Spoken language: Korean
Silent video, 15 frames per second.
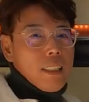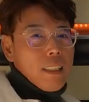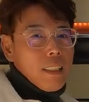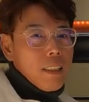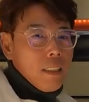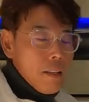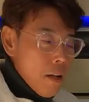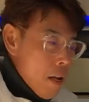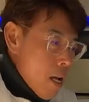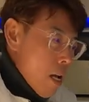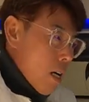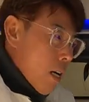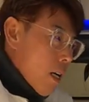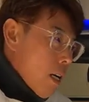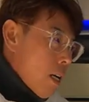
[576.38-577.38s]
그
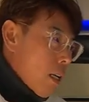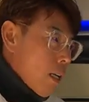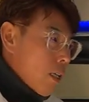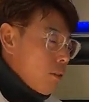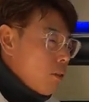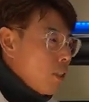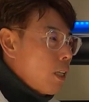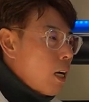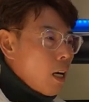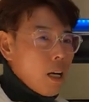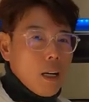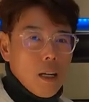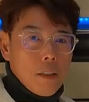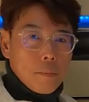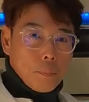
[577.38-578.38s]
어,
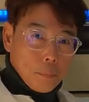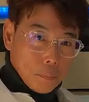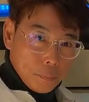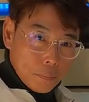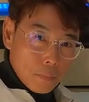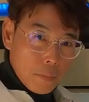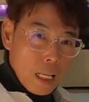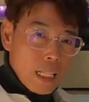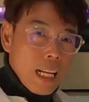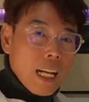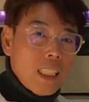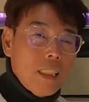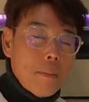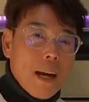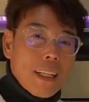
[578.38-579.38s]
우리가
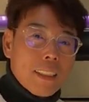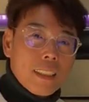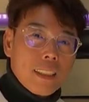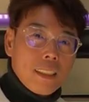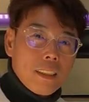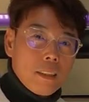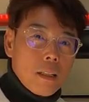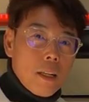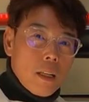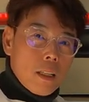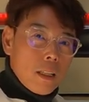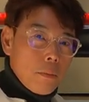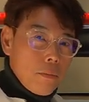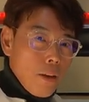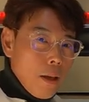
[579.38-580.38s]
카니발은
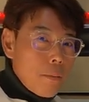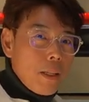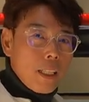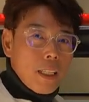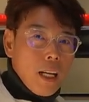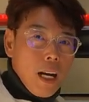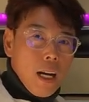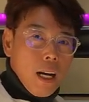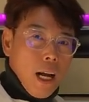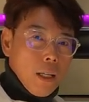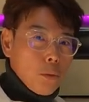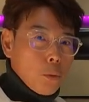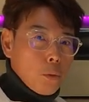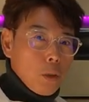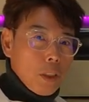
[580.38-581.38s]
패밀리카
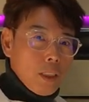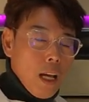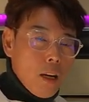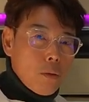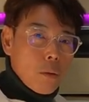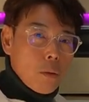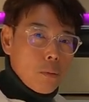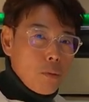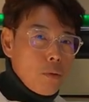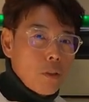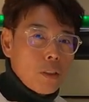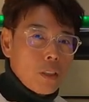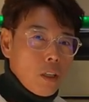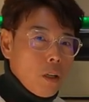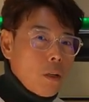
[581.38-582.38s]
가족들이 타고
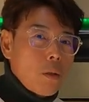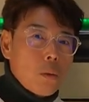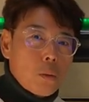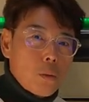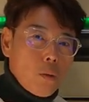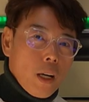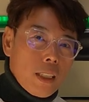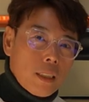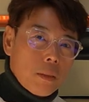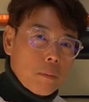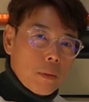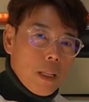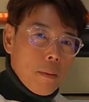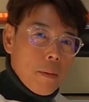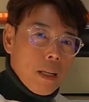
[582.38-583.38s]
물론 여러 용도가
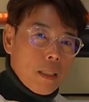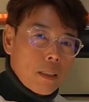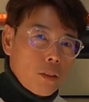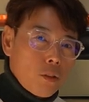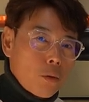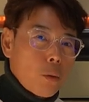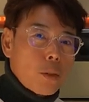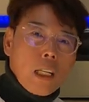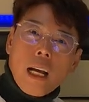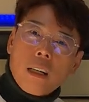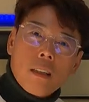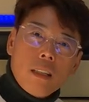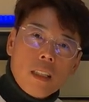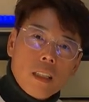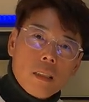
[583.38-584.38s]
있습니다만은 주로
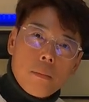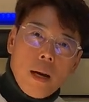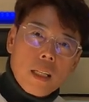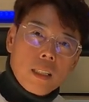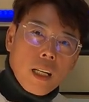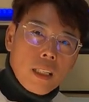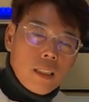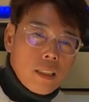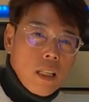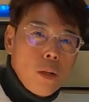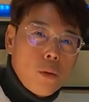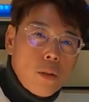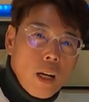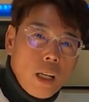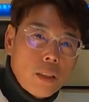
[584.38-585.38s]
장거리를 많이 갈 때
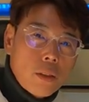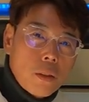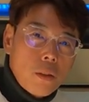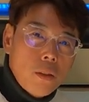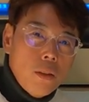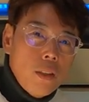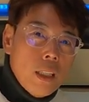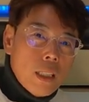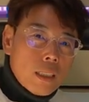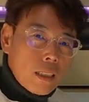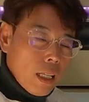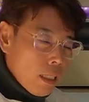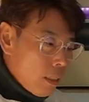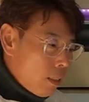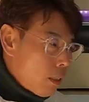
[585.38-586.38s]
사용을 하죠.
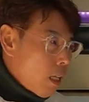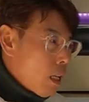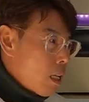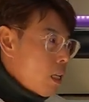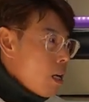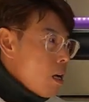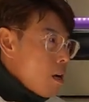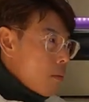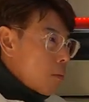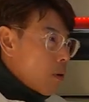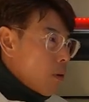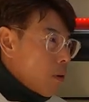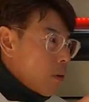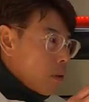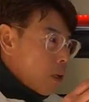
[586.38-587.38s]
자 이때
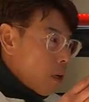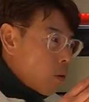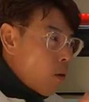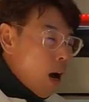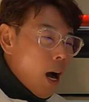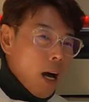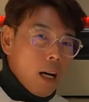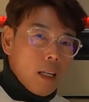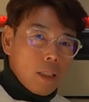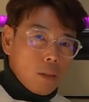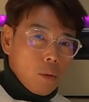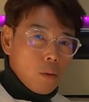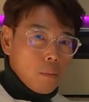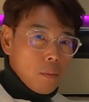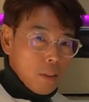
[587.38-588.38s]
뭐 영화
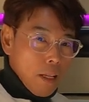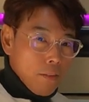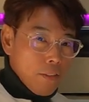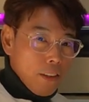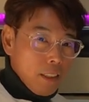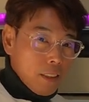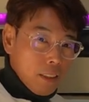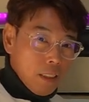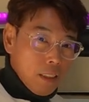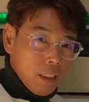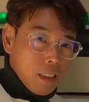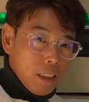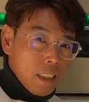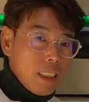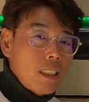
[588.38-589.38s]
또는 뭐 넷플릭스
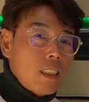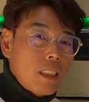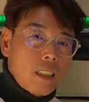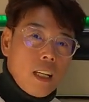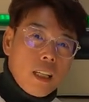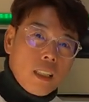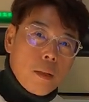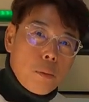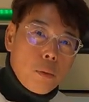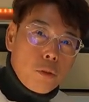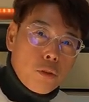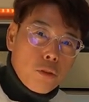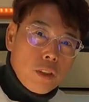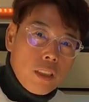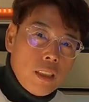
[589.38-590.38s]
등을 끊기지 않게
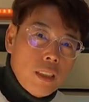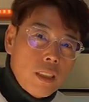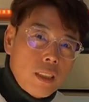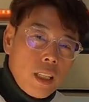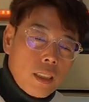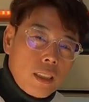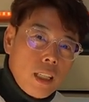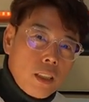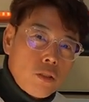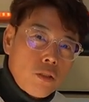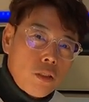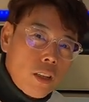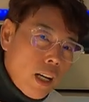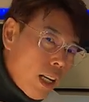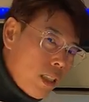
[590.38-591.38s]
볼 수 있는데 기아
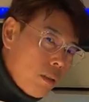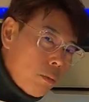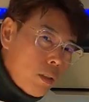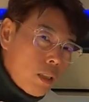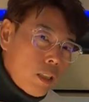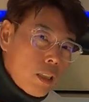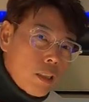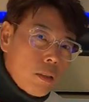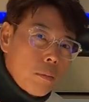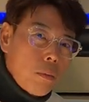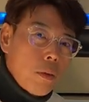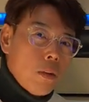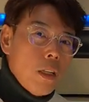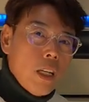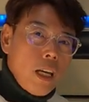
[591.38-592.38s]
순정
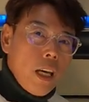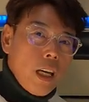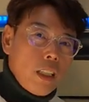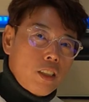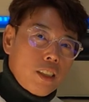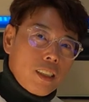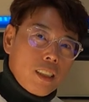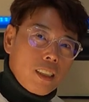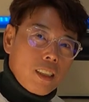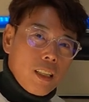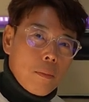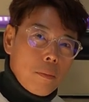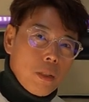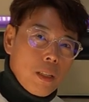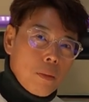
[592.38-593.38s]
하이룸에서는뭐 HD
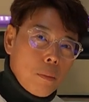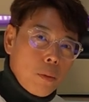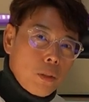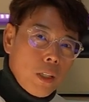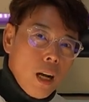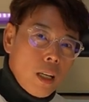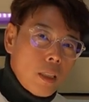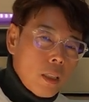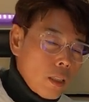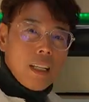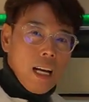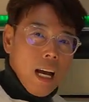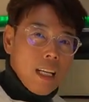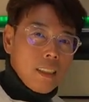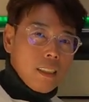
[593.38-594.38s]
DMB를 본다.
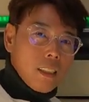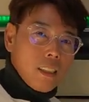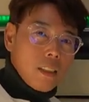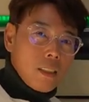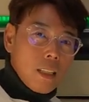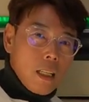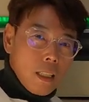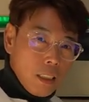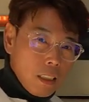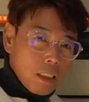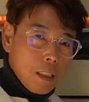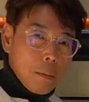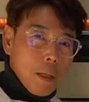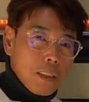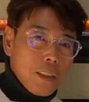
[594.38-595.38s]
아이들은
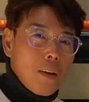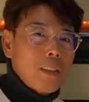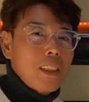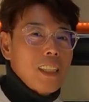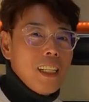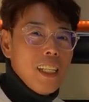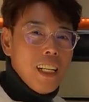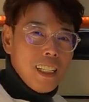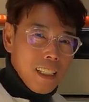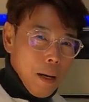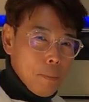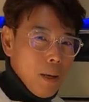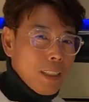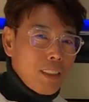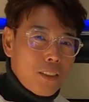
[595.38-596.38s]
끊기면 성질
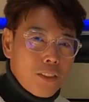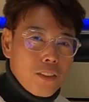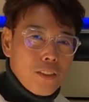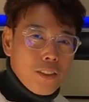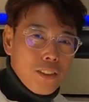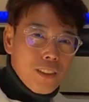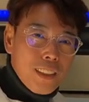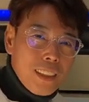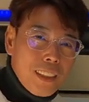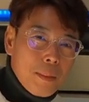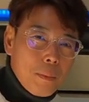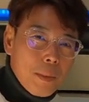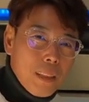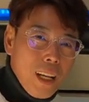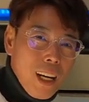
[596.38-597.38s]
나빠질 수도
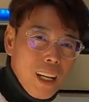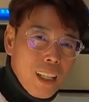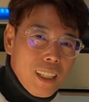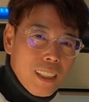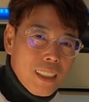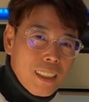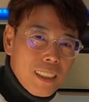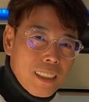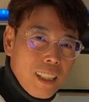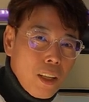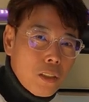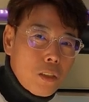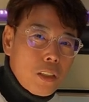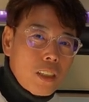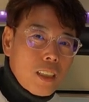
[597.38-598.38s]
있습니다.
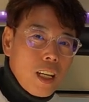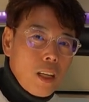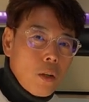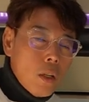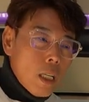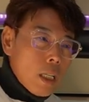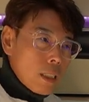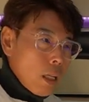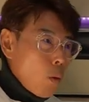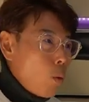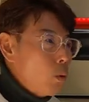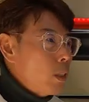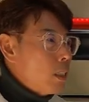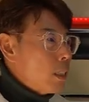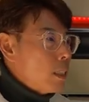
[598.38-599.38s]
자 어떠신가요? 자
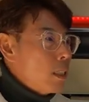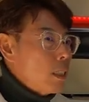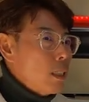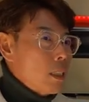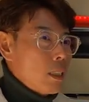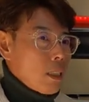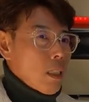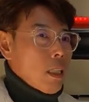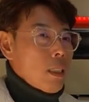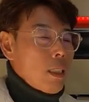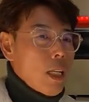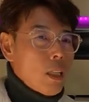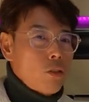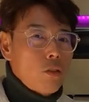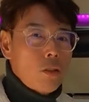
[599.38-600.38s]
오늘은 이렇게
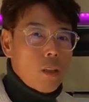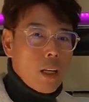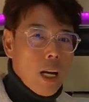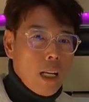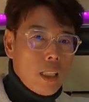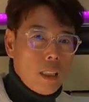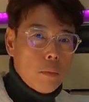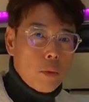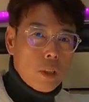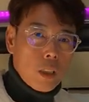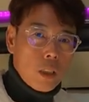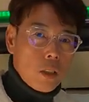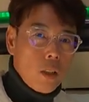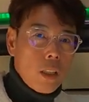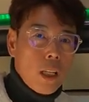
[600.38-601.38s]
기아 순정
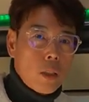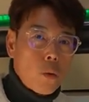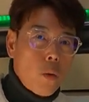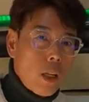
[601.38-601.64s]
하이리무진 저희가